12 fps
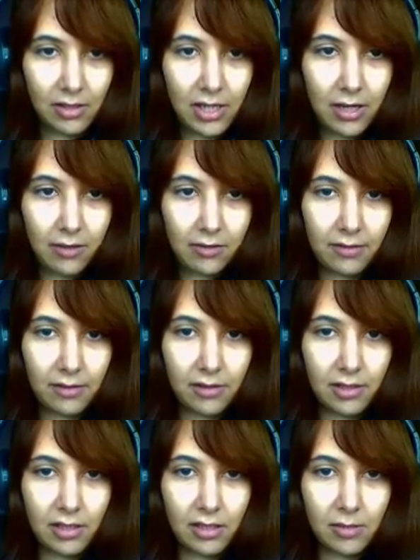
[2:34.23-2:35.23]
Seth,
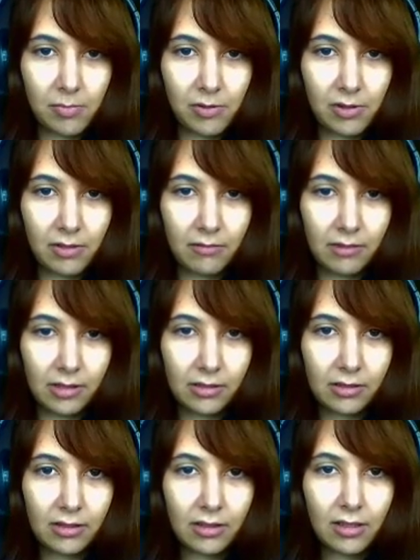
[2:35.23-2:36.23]
sí, es posible.
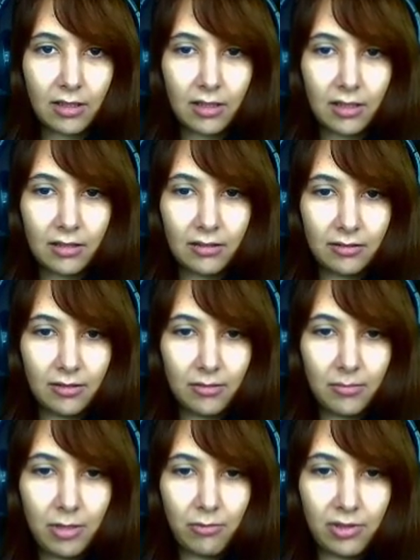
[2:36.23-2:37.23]
No
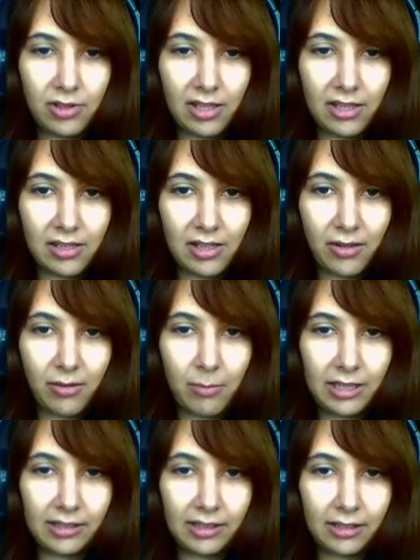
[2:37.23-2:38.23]
me gusta que Seth
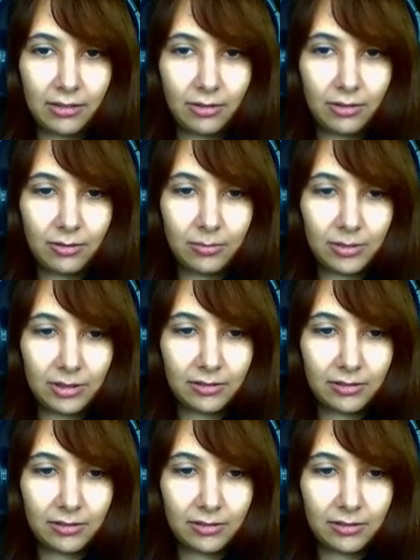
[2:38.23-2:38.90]
mate a todo, pero...